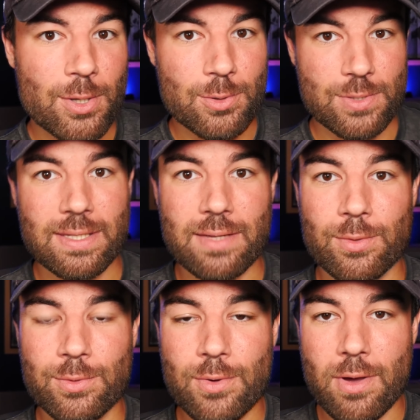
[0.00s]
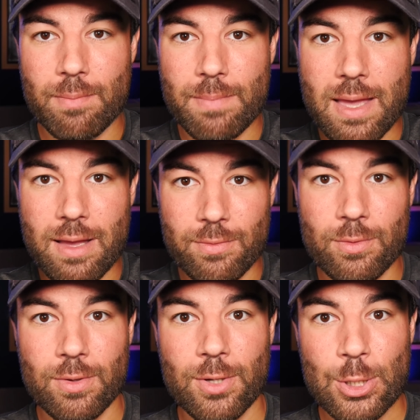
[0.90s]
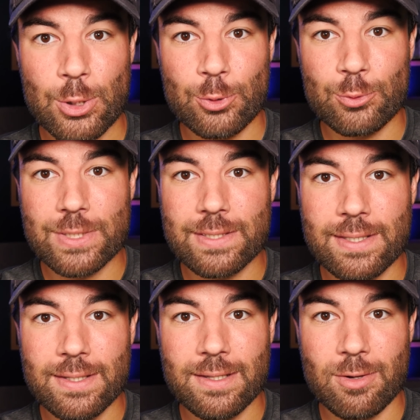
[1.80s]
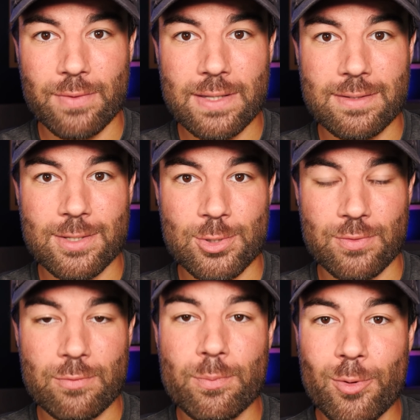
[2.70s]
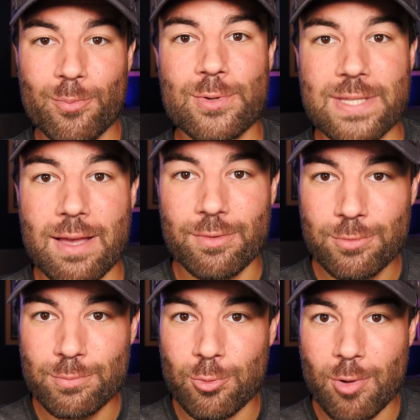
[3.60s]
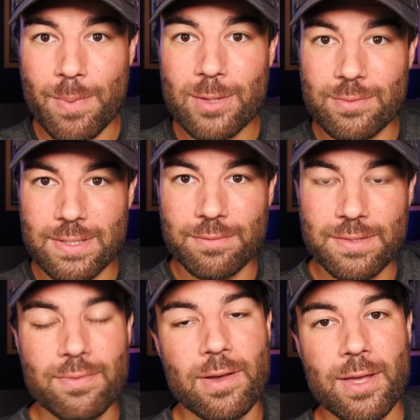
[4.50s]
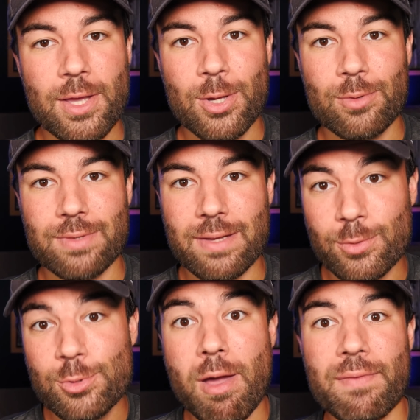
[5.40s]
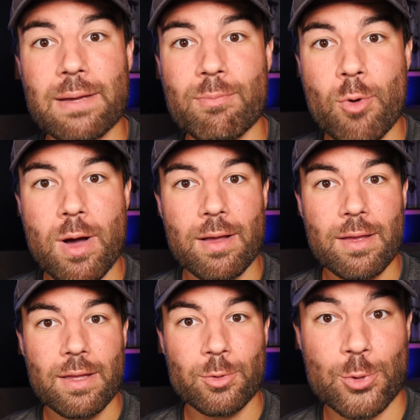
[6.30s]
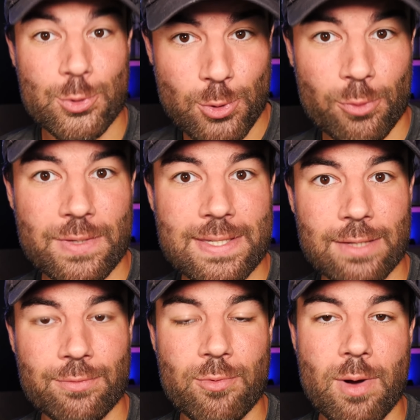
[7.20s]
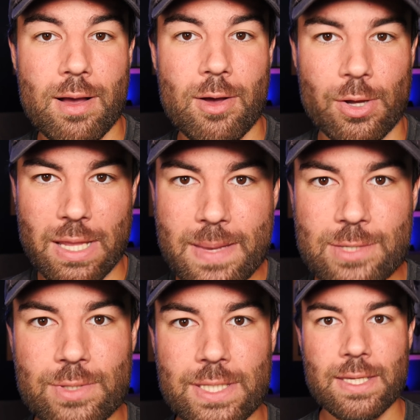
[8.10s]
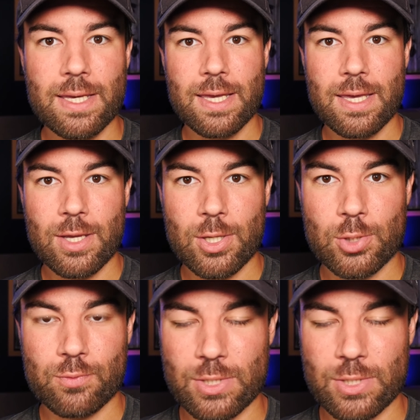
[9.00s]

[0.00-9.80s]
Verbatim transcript: sur cette aventure, mais avant de nous quitter, en fait, je vais vous proposer à vous, pourquoi pas, de venir vivre une aventure avec moi, de survie cette fois, en Amazonie. Je